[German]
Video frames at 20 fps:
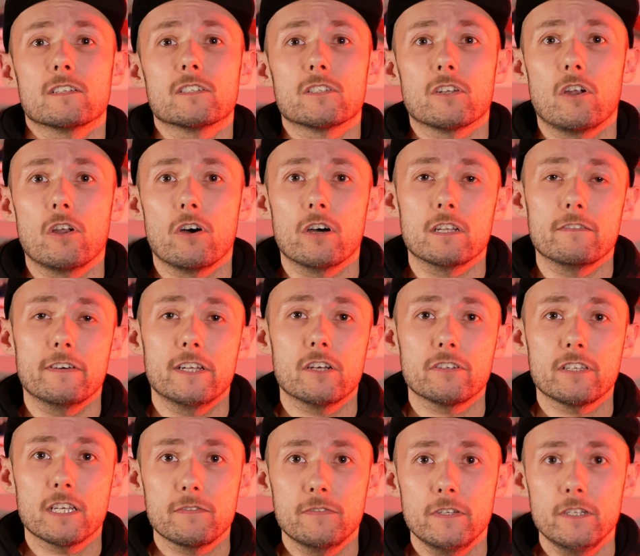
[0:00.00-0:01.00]
So Leute, wenn euch
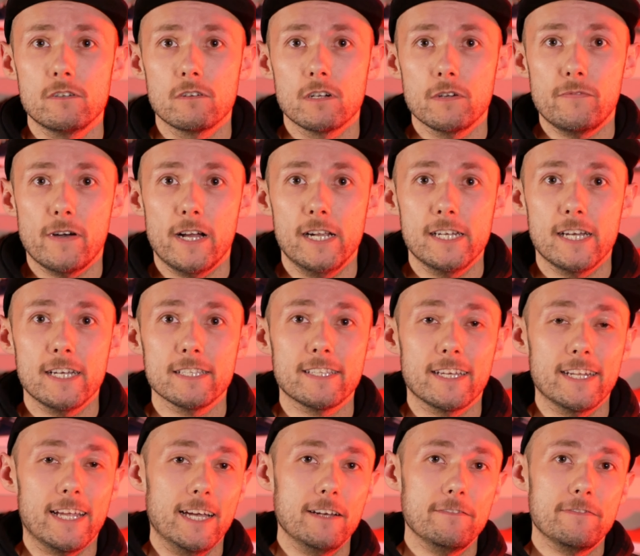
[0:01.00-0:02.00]
das Video gefallen hat,
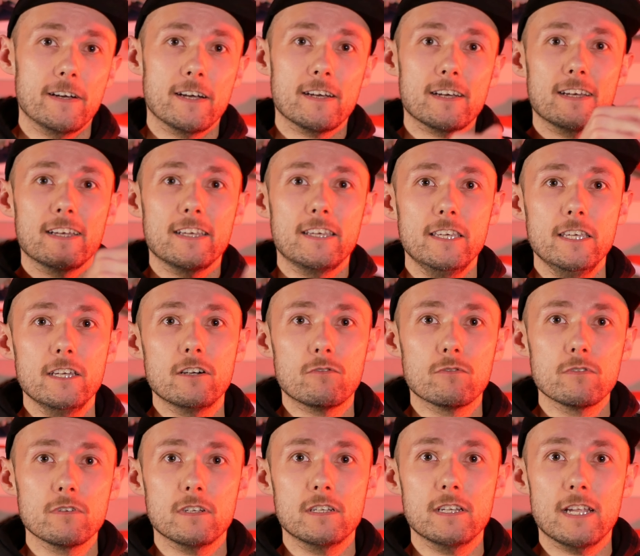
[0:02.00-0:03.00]
dann einfach hier
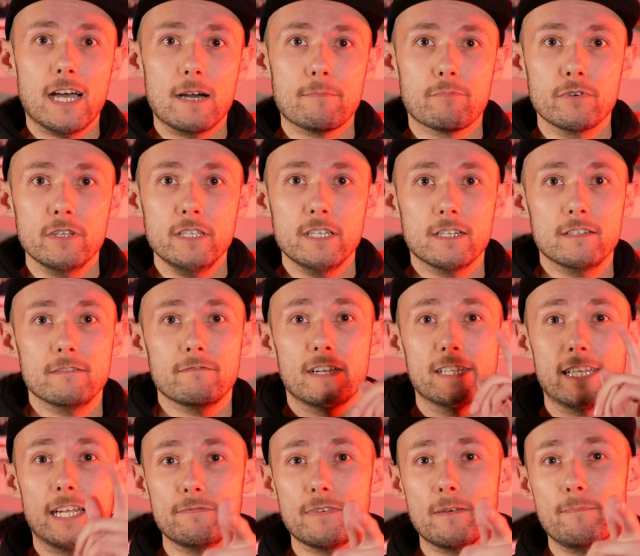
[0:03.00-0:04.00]
unten abonnieren, weil
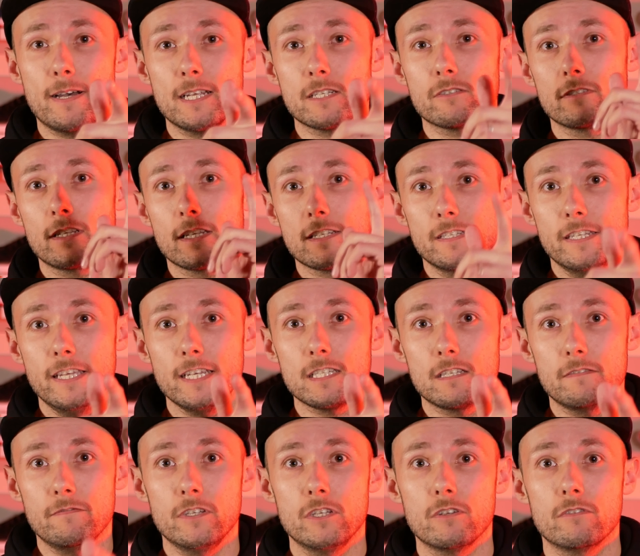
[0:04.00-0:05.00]
dann verpasst du das
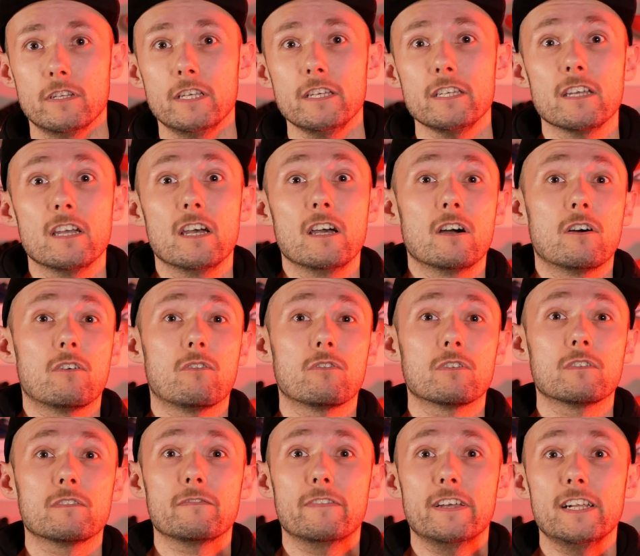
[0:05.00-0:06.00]
nächste Video nicht. Und
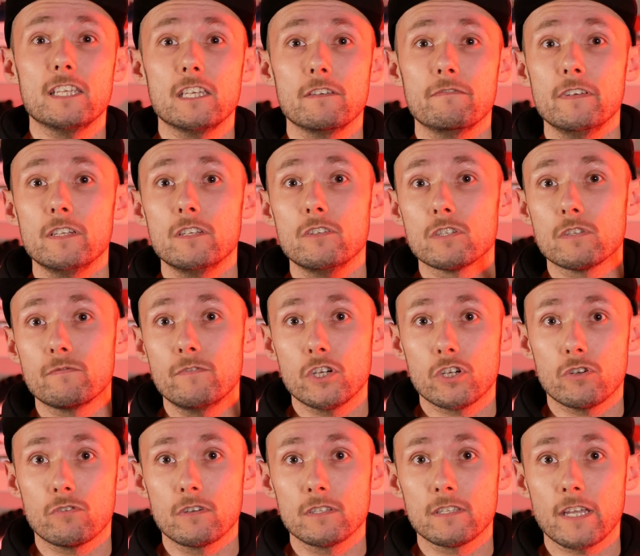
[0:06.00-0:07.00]
welche Videos wir
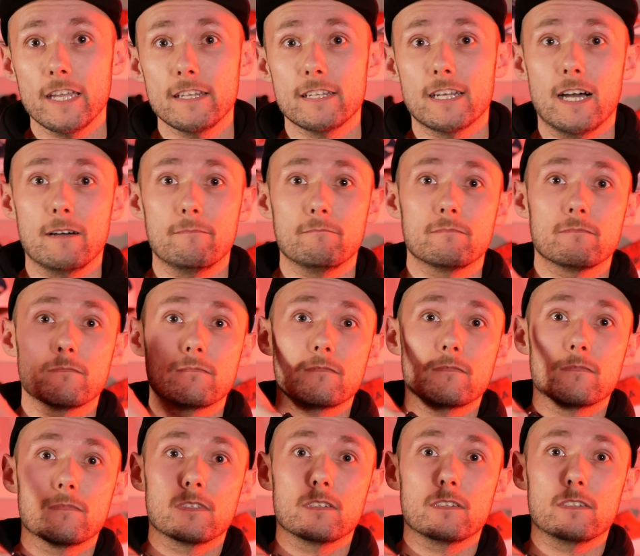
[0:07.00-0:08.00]
schon gedreht haben,
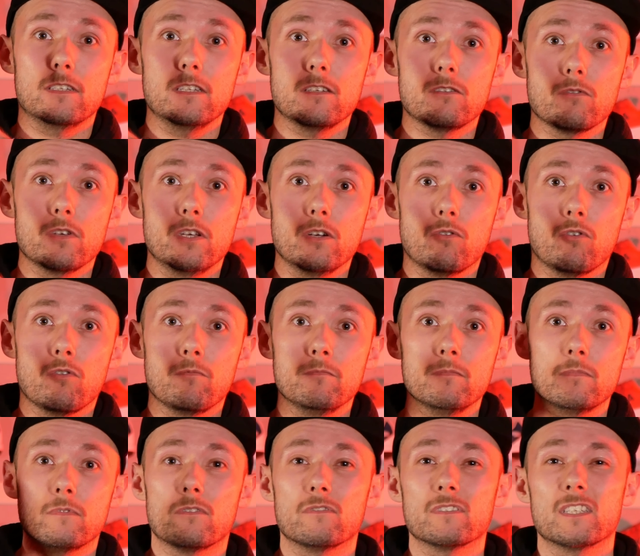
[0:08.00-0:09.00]
siehst du hier oben
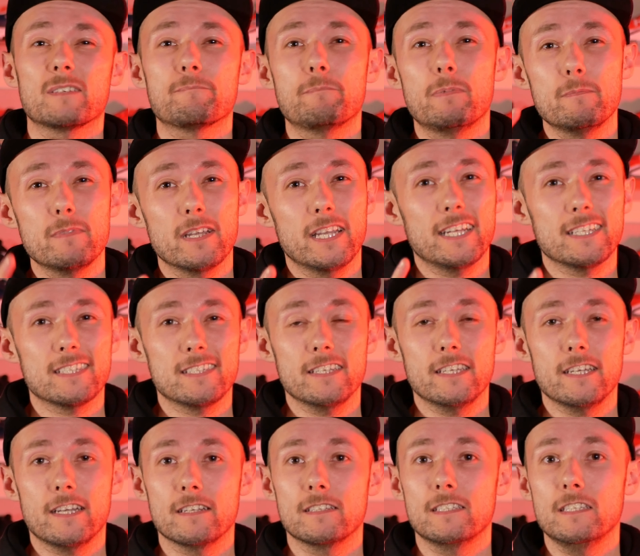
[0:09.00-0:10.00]
und ich bin mir ganz
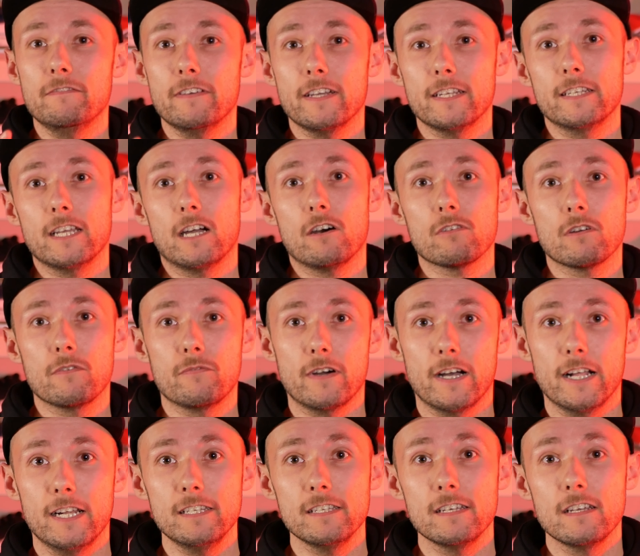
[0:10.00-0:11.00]
sicher, die werden dir auch
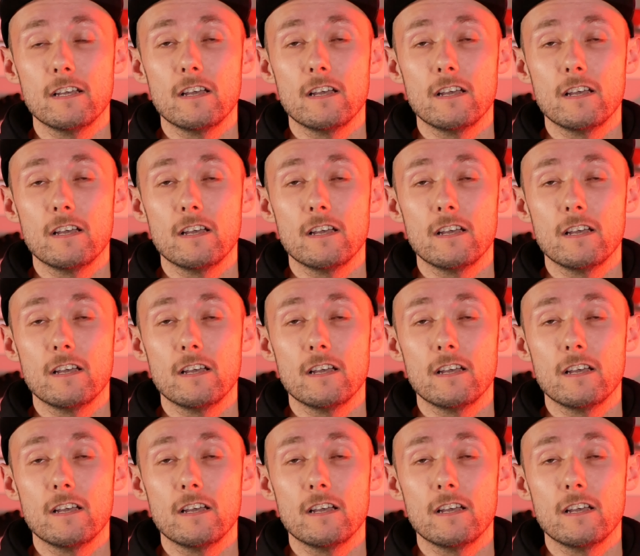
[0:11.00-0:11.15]
gefallen.